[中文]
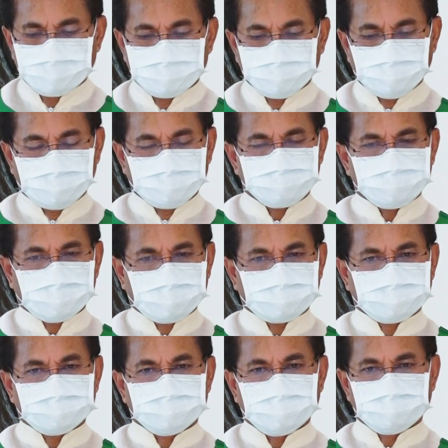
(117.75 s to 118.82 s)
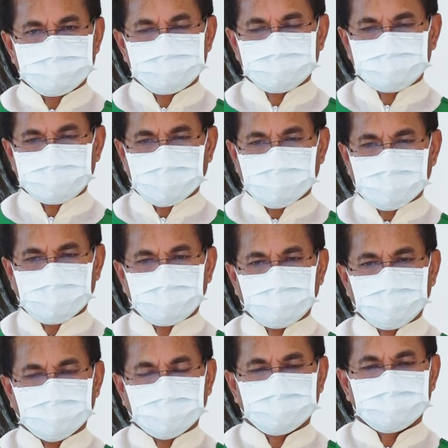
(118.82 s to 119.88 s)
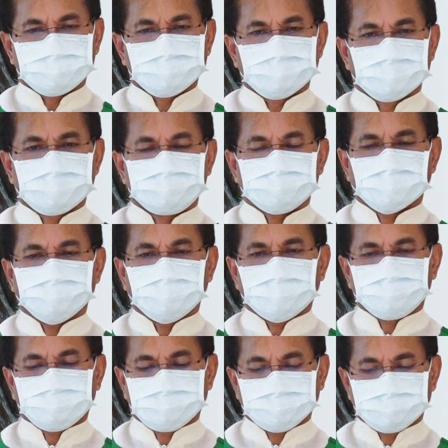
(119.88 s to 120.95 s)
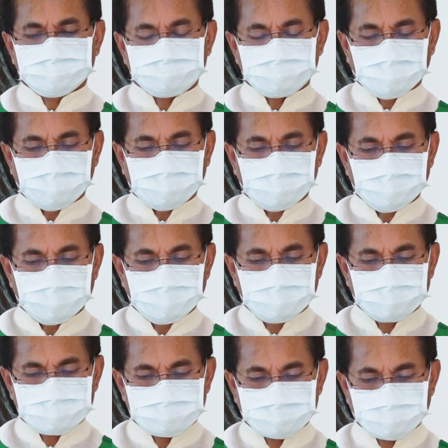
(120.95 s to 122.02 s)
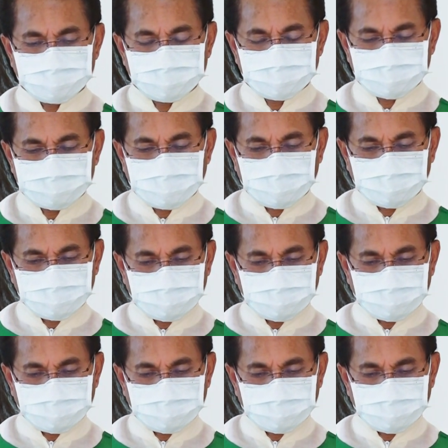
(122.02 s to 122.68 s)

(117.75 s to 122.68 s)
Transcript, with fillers: 愿全能的天主垂怜我们，赦免我们的罪，使我们得到